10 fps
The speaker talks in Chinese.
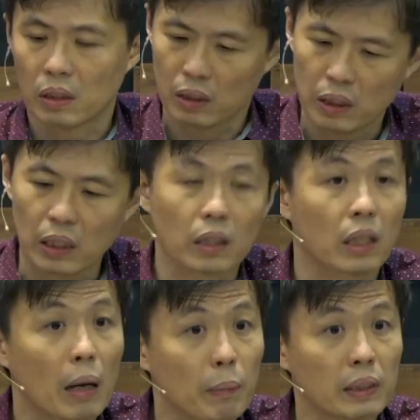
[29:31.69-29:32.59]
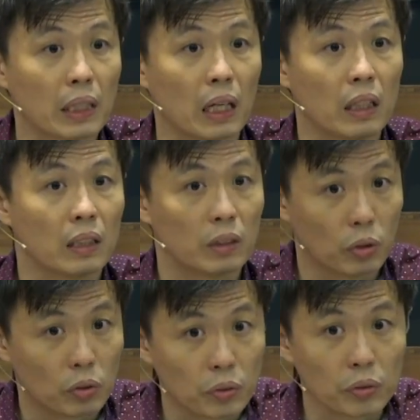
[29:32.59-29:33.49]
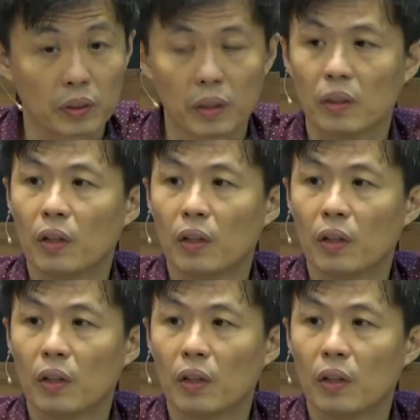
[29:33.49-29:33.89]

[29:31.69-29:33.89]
你这样跟他们讲，然后就是，